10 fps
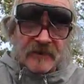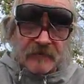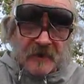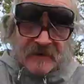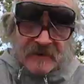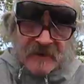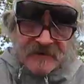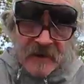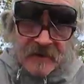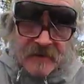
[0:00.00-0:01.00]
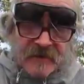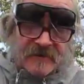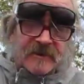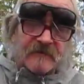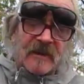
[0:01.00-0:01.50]
verließ er sein
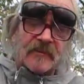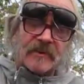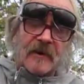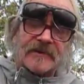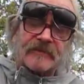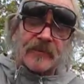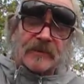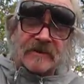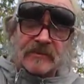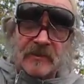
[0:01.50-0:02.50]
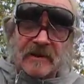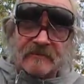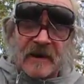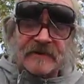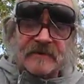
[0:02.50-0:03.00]
Kinderzimmer und draußen vor der Tür
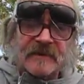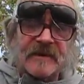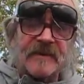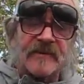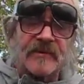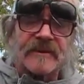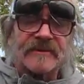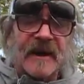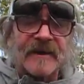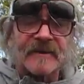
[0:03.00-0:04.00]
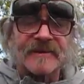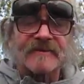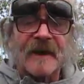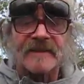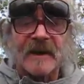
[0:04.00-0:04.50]
erwarteten ihn schon seine
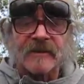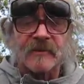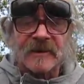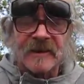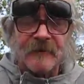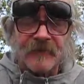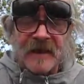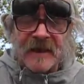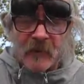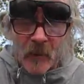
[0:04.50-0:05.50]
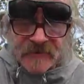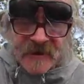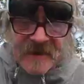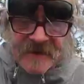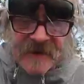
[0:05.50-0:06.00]

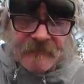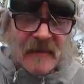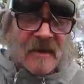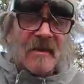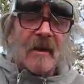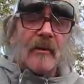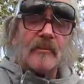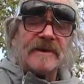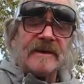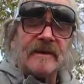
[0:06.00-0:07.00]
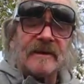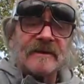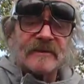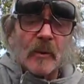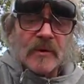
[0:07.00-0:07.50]
Zwangsadoptiv-Großeltern, äh, um ihn
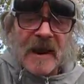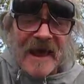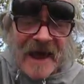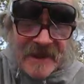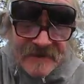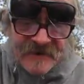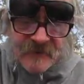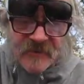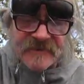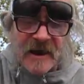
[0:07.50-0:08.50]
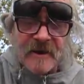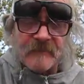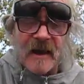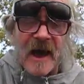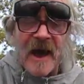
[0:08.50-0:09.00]
ins Unerziehungsheim
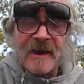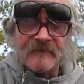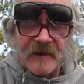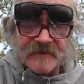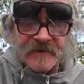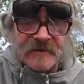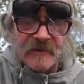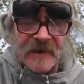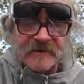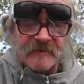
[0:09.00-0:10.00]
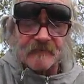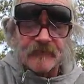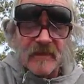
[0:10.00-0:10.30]
einweisen zu lassen